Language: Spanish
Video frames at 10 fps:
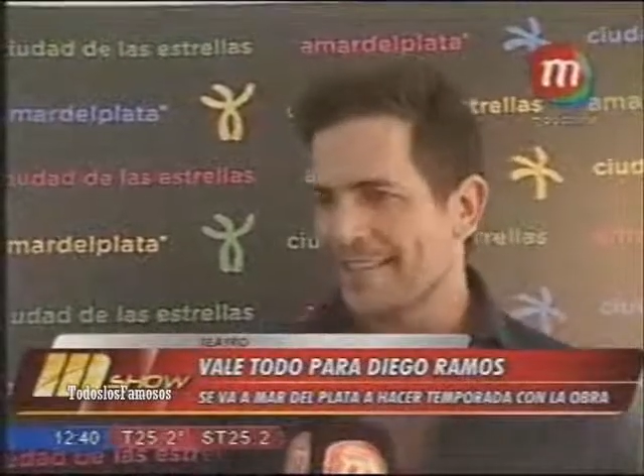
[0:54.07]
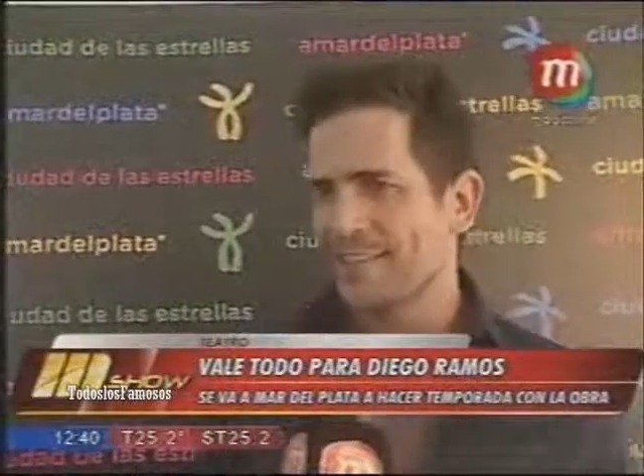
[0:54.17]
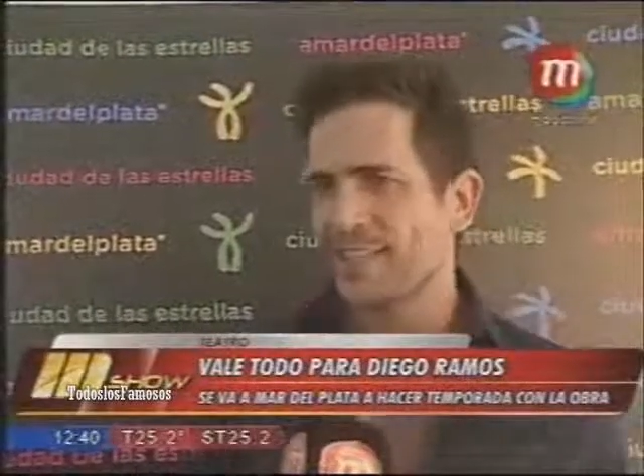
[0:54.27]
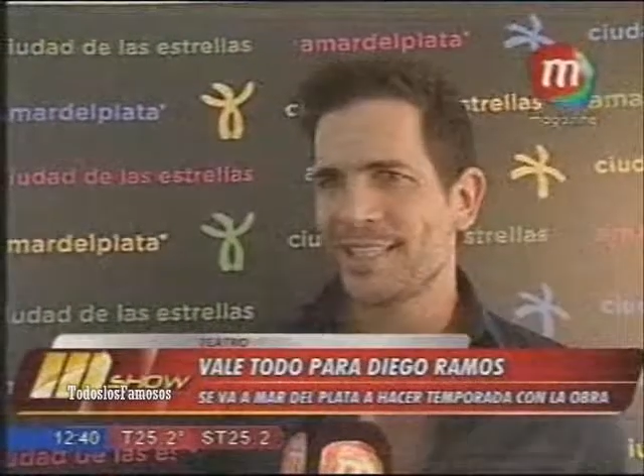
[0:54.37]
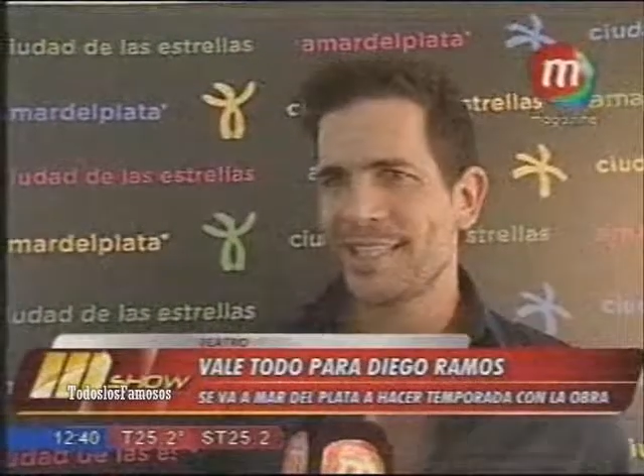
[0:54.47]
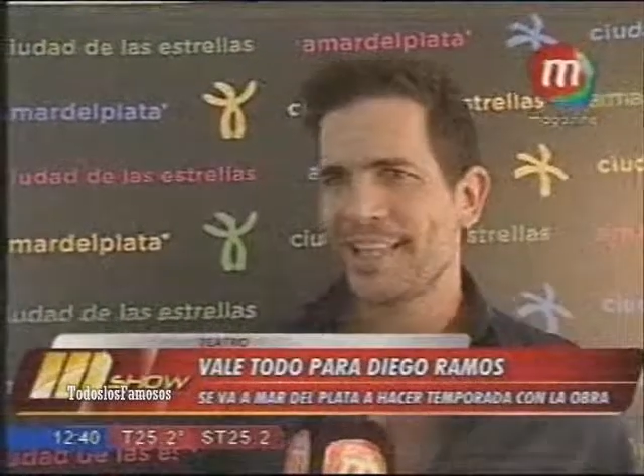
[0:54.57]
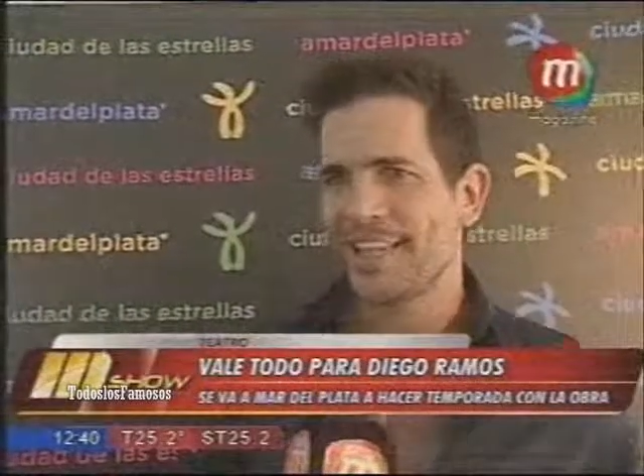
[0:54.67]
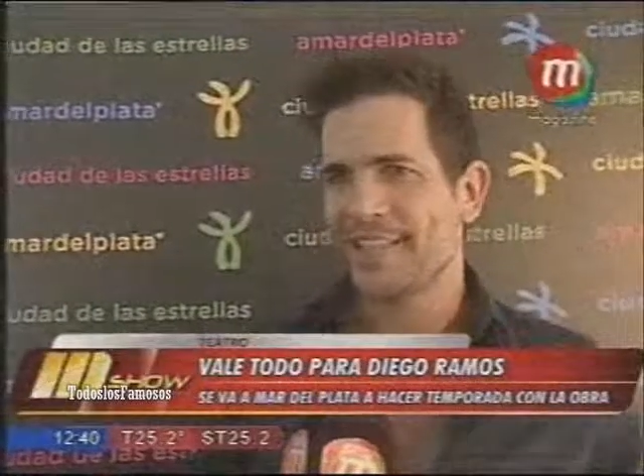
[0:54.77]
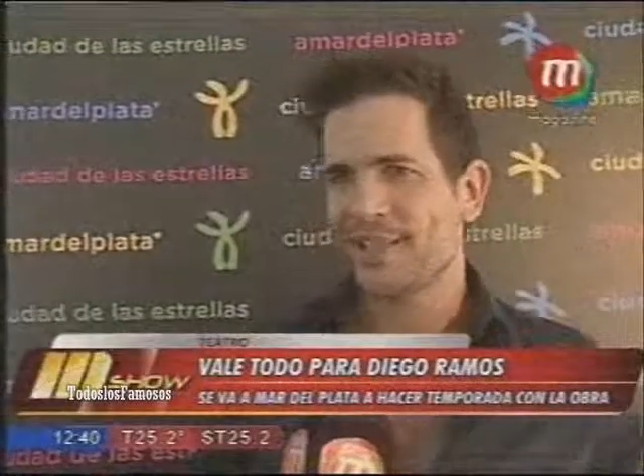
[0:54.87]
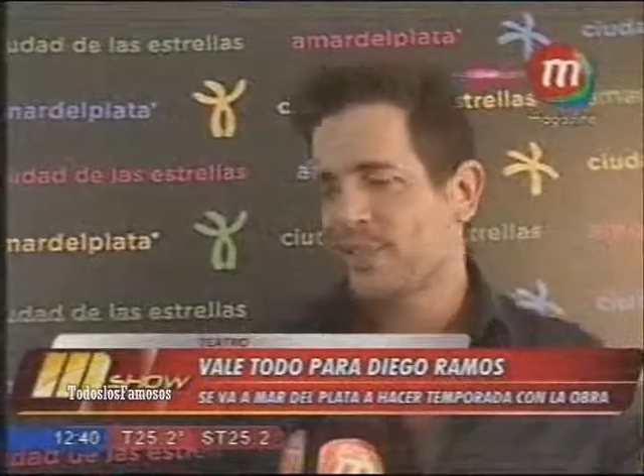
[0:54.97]
Entonces
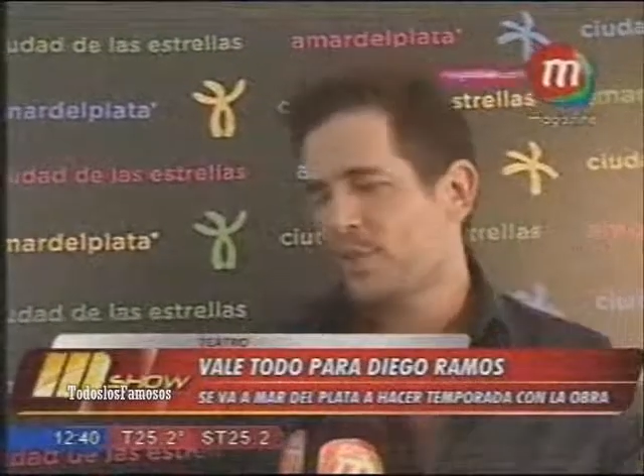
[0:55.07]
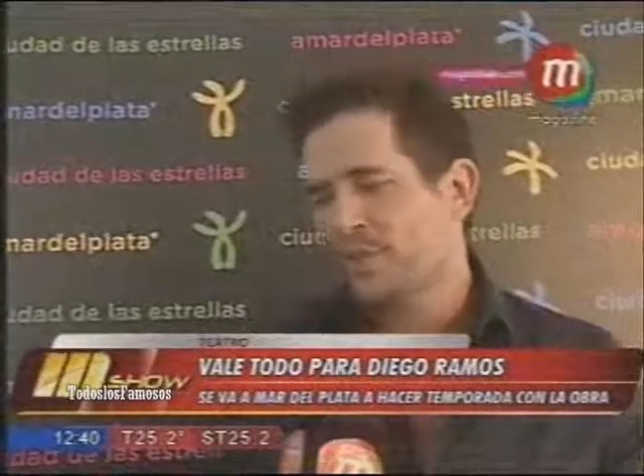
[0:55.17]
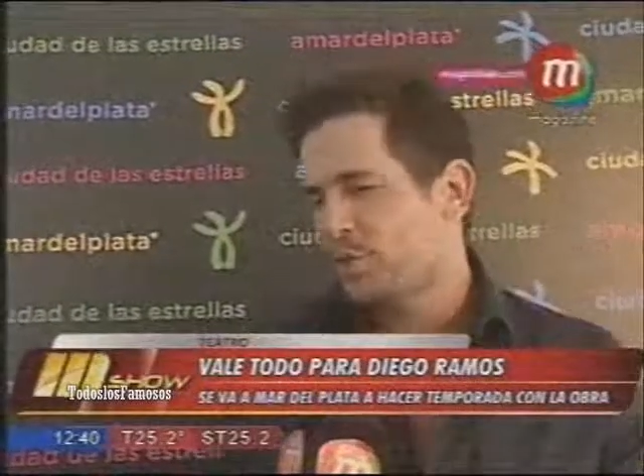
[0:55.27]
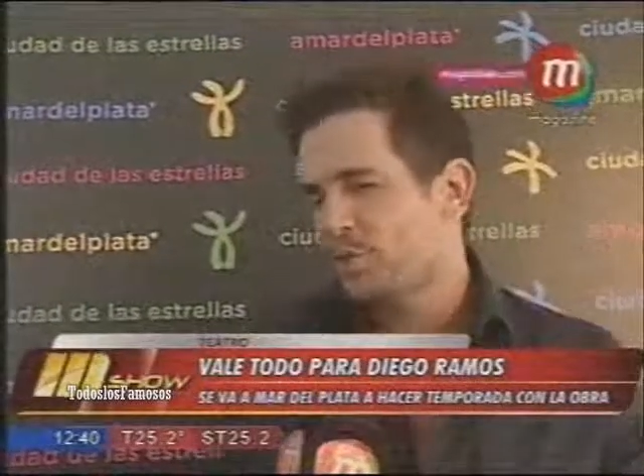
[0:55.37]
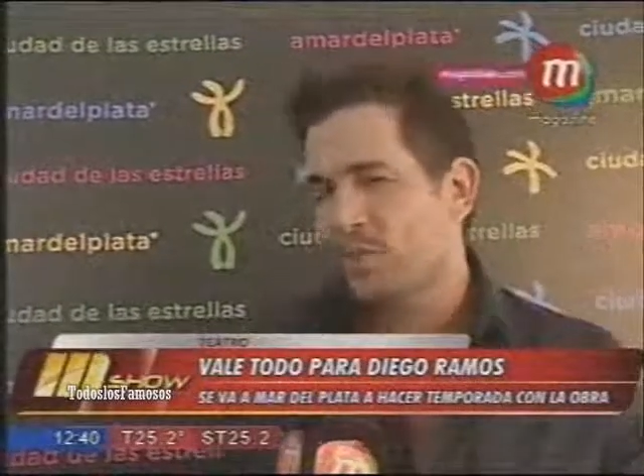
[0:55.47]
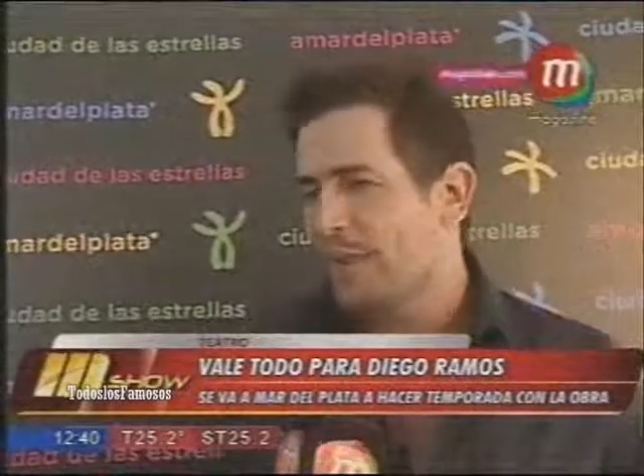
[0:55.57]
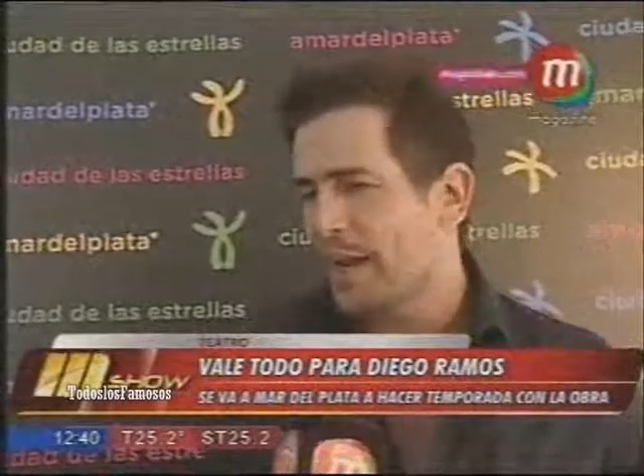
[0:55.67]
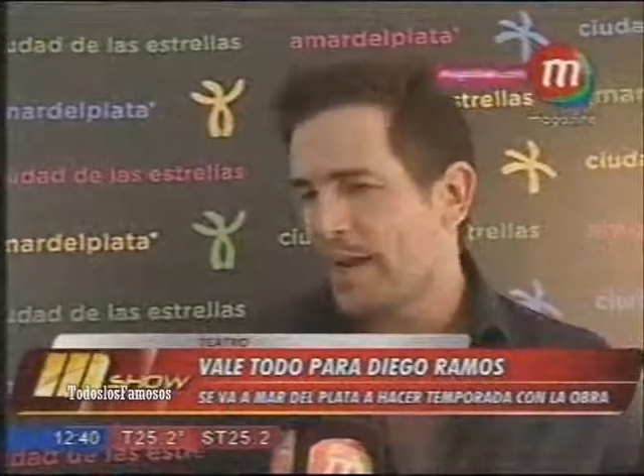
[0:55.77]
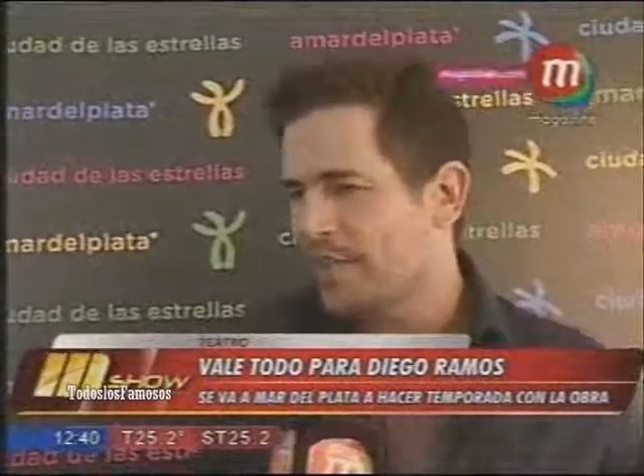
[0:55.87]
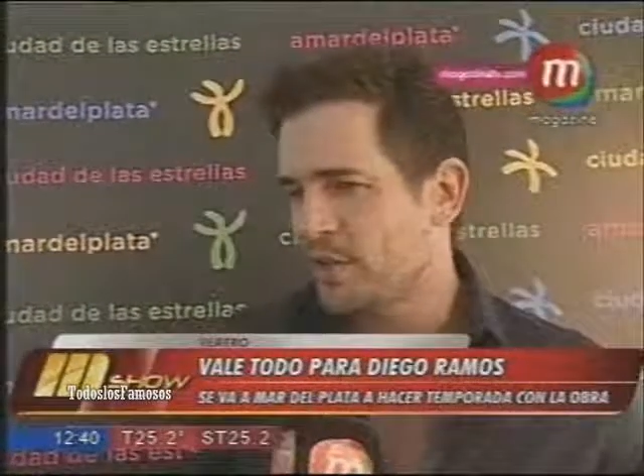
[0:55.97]
eh, yo estoy súper
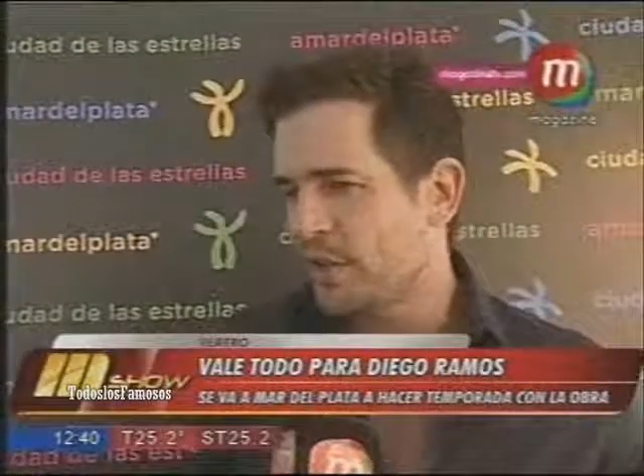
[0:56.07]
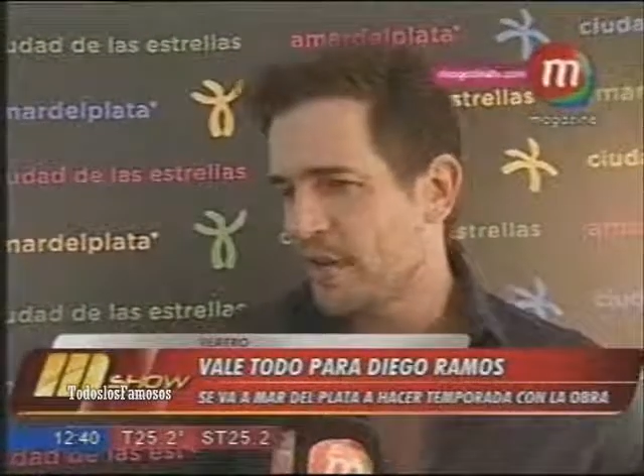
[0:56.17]
agradecido